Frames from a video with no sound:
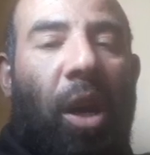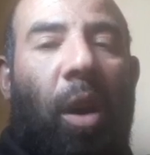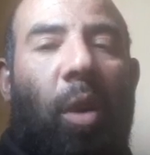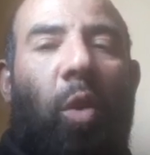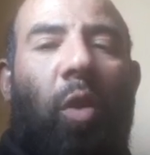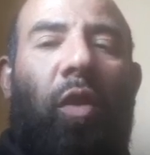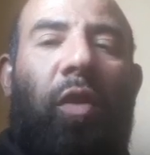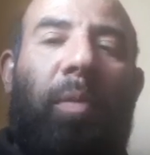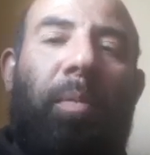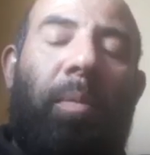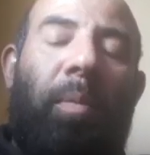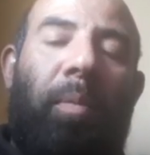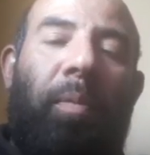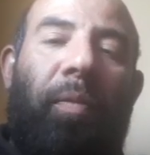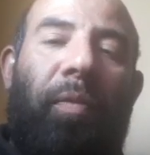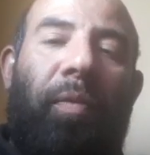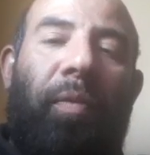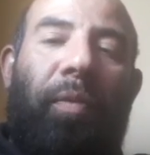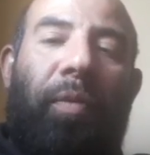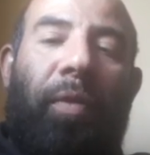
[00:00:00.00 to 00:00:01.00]
خروف
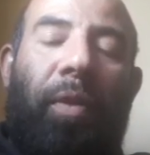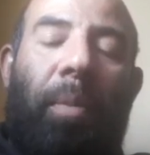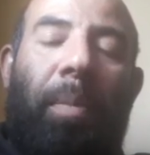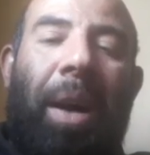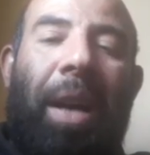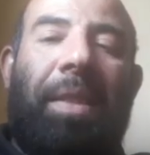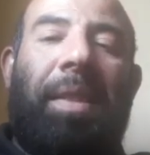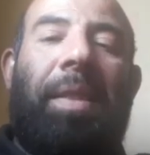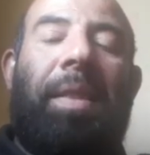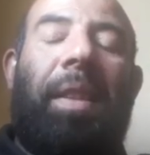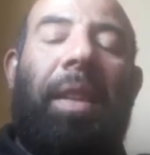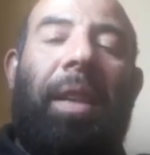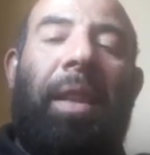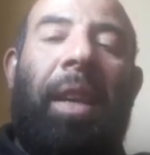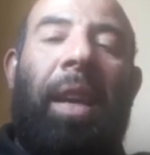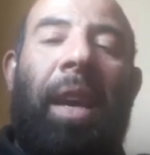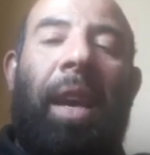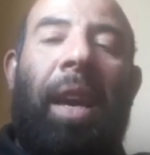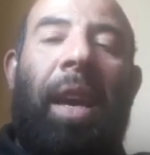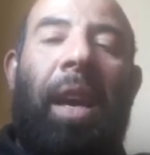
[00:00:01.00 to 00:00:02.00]
في مصر
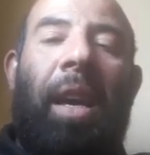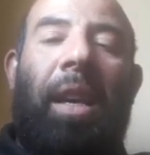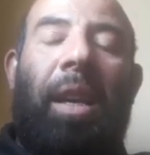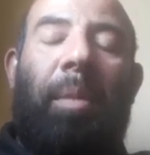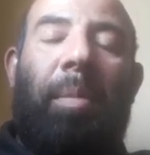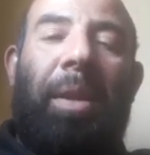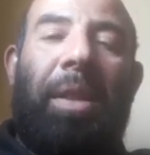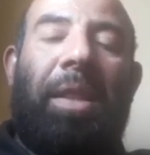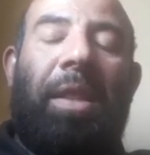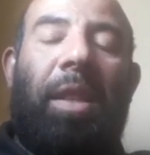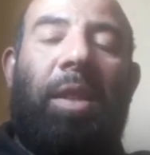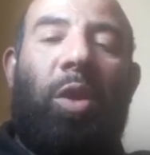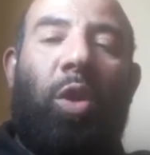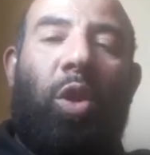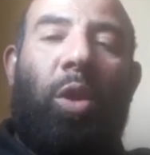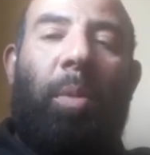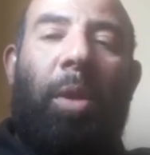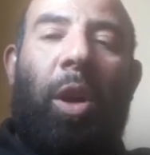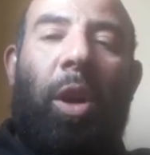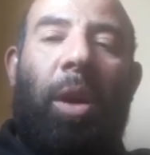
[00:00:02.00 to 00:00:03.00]
نهائي بيزيد
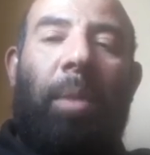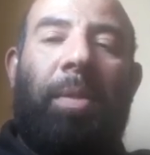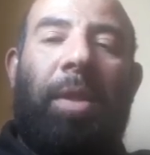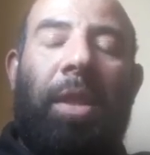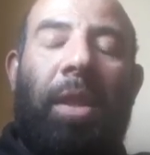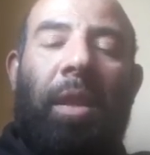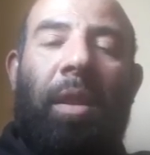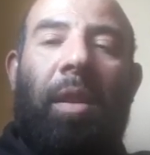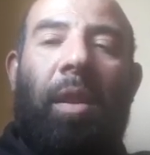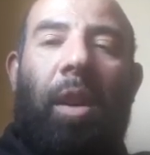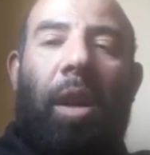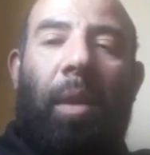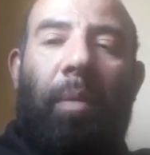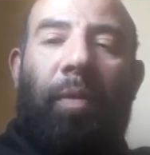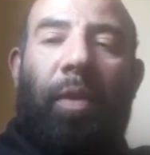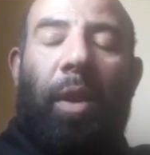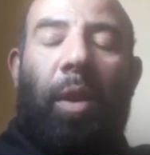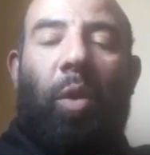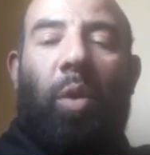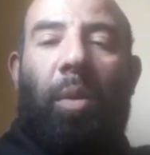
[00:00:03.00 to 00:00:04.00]
650 جرام
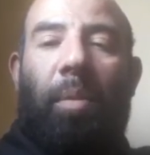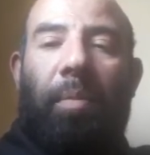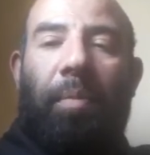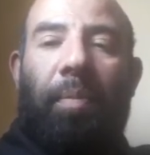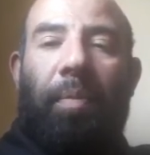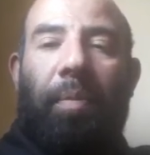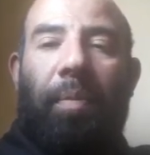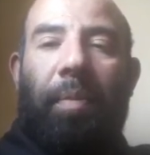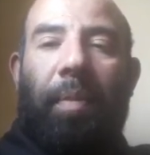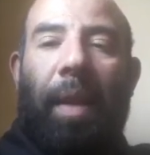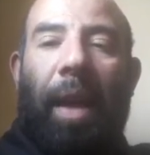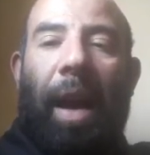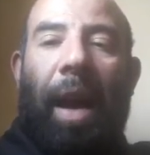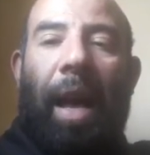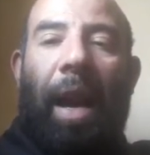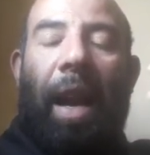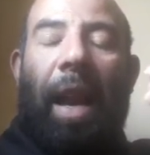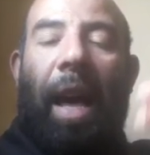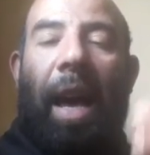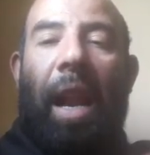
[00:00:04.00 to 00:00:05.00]
في اليوم
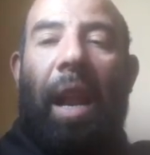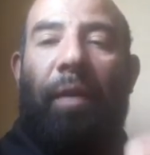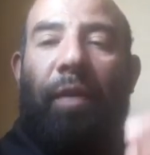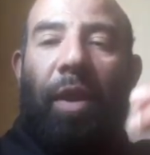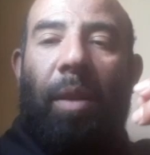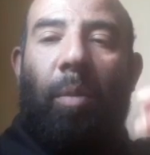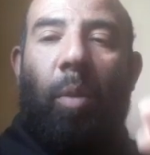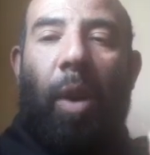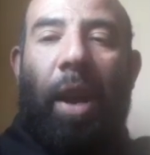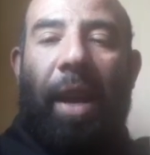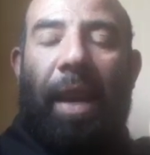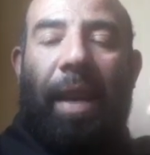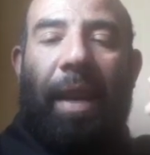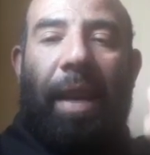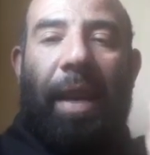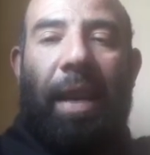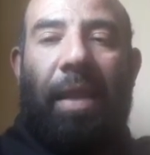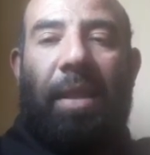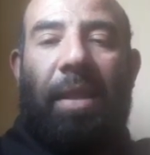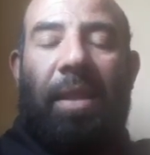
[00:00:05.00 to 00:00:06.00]
على العلف
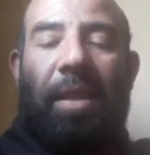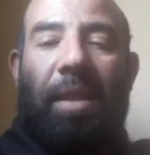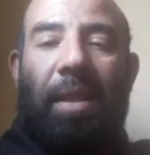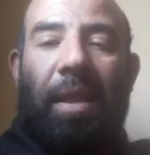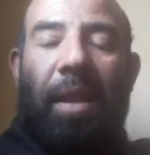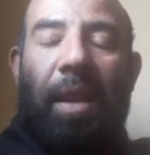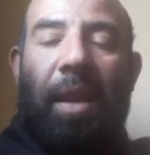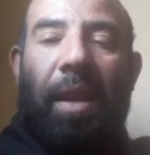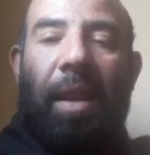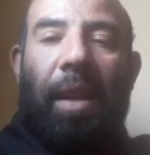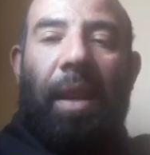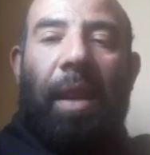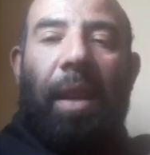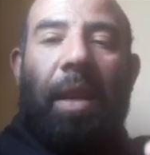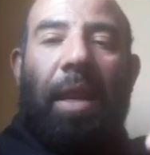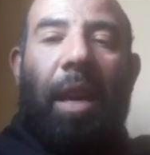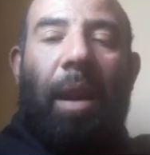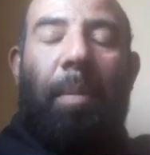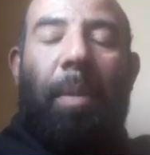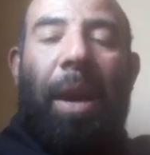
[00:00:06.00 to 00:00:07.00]
المركز
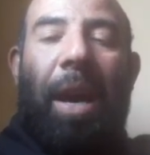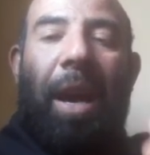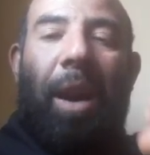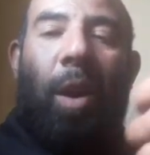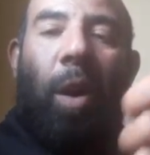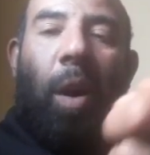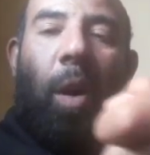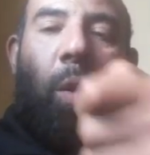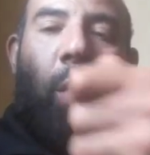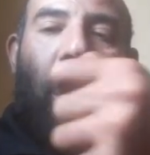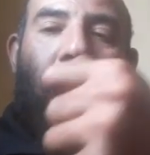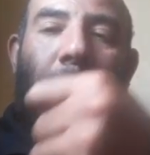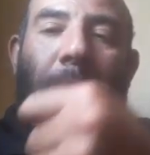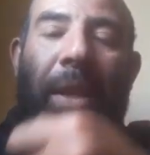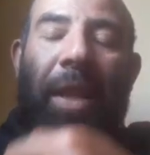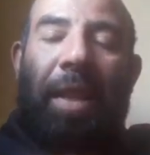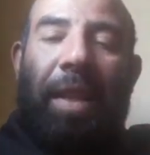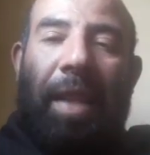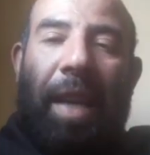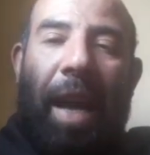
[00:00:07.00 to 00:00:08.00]
يا بال هو
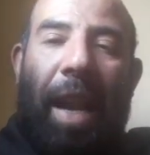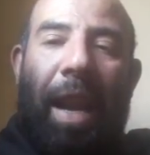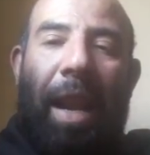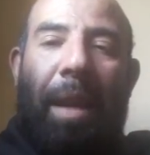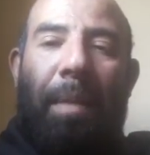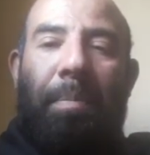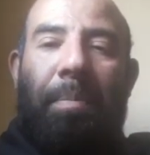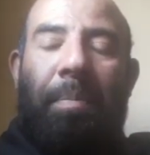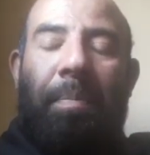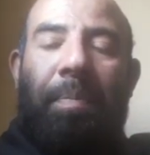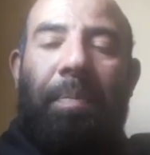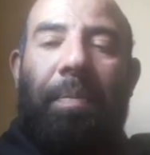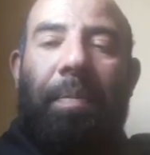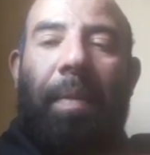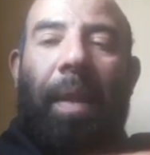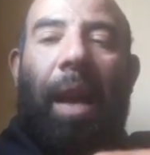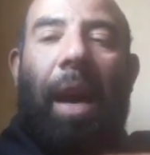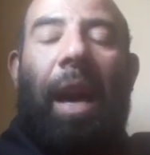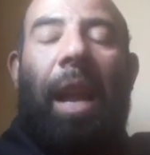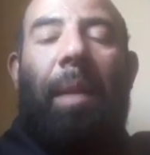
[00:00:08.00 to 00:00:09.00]
بيتكلم
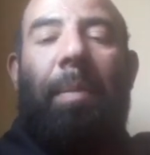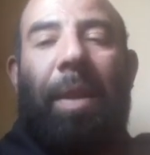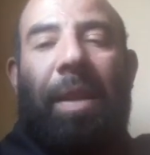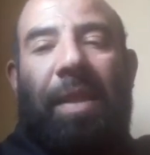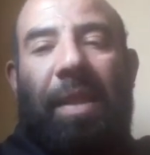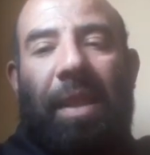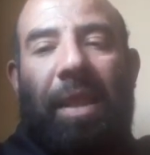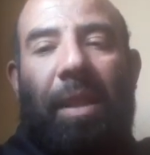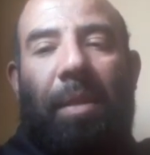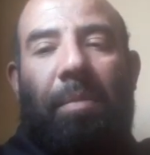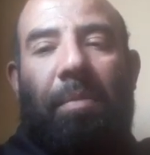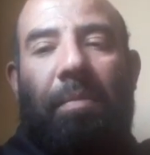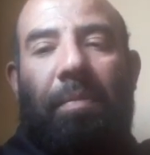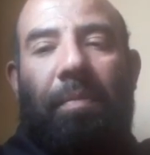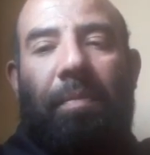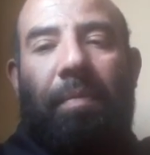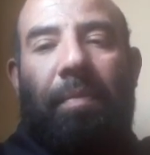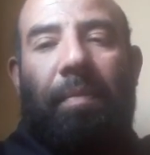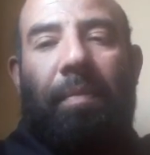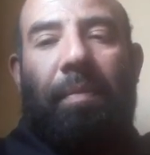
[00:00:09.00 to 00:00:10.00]
على برسيم
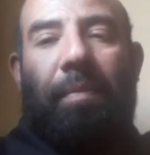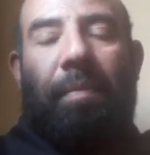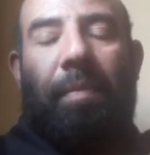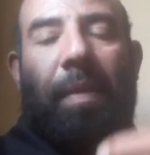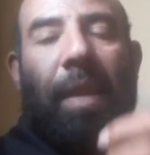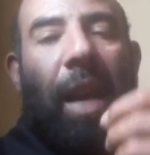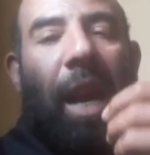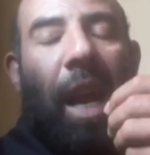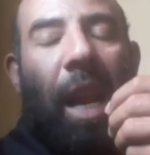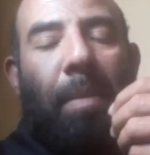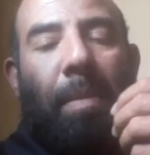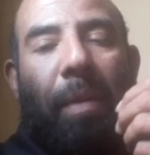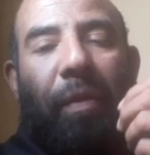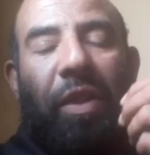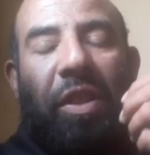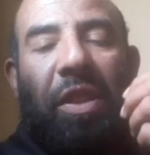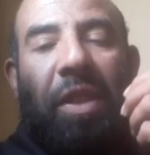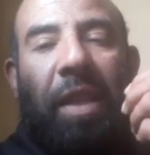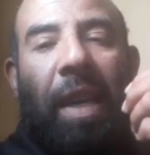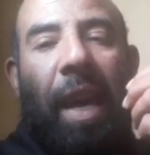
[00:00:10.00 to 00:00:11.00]
يعني
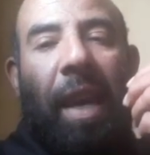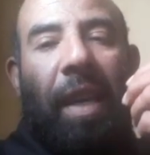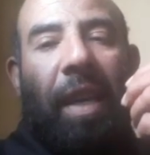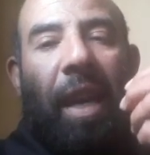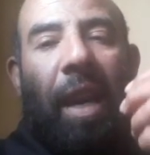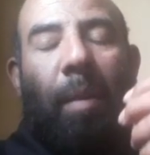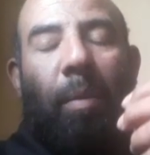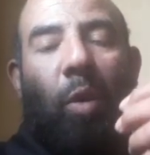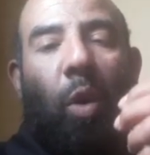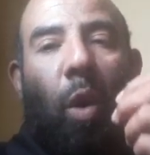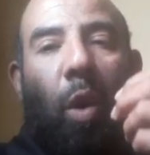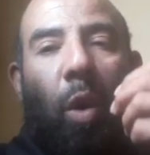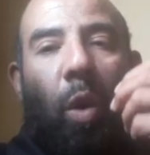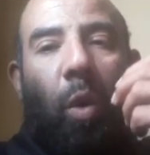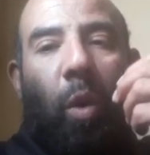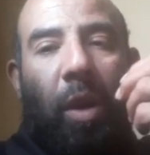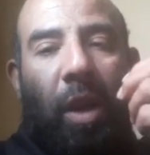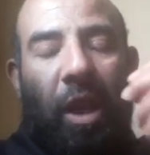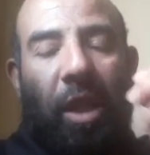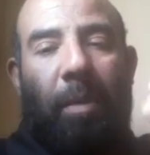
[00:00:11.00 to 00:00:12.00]
مفيش نهائي كلام
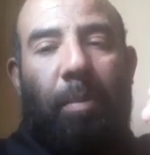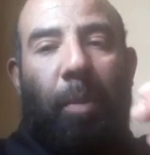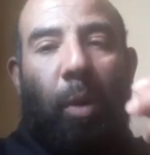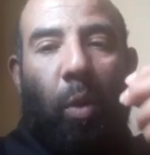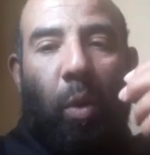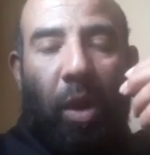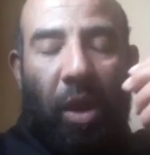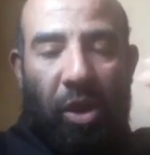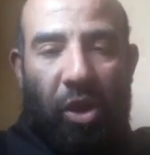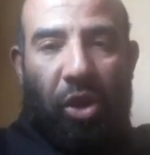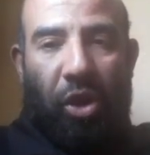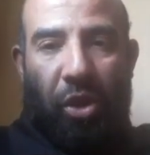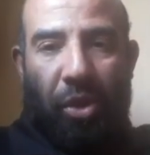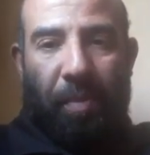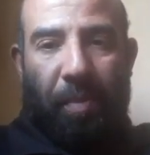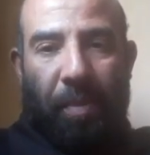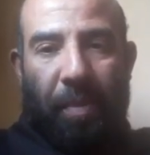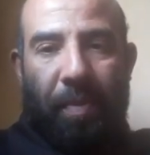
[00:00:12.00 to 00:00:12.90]
كله كذب وغش